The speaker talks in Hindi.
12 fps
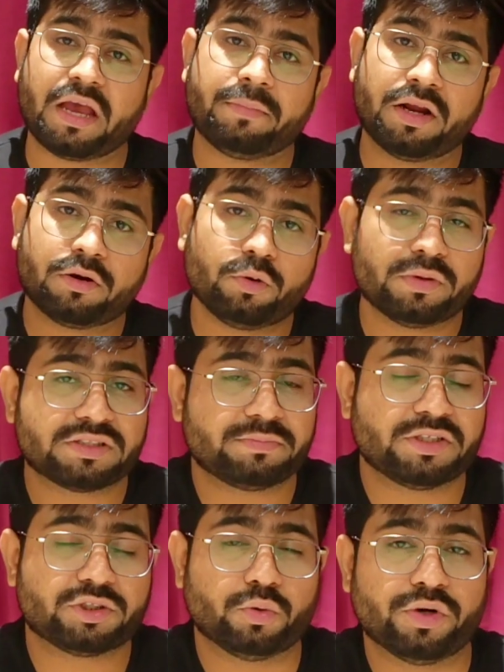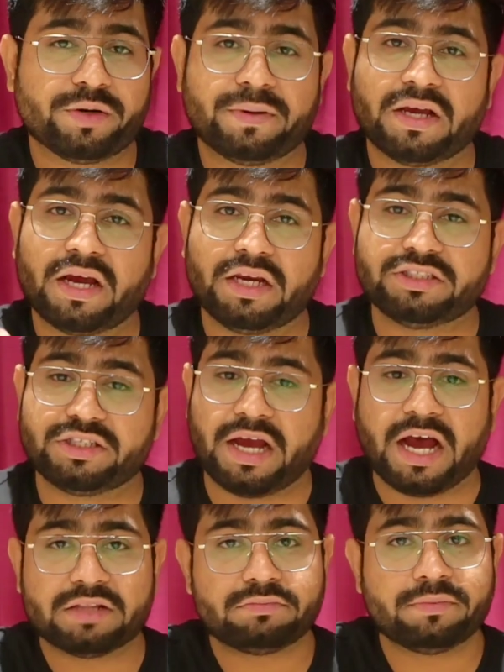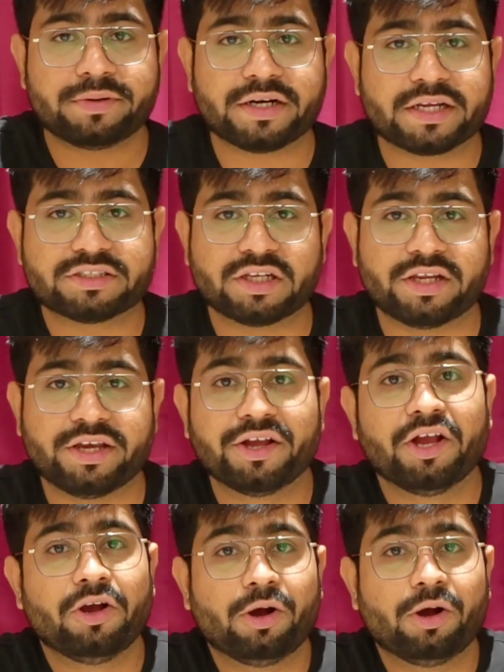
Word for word: कैमरा को बस अपने शोल्डर पर लगा लीजिए हाथ में पकड़ के चलिए